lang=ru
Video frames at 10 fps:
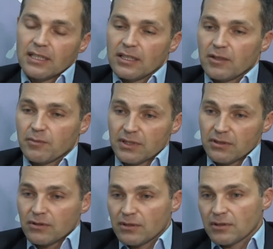И мы
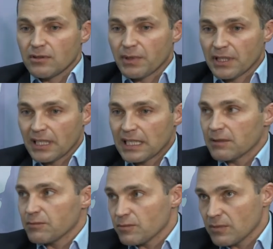э,
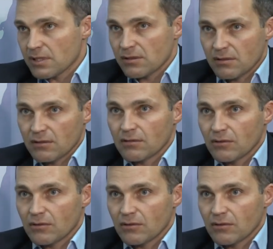предлагаем, у нас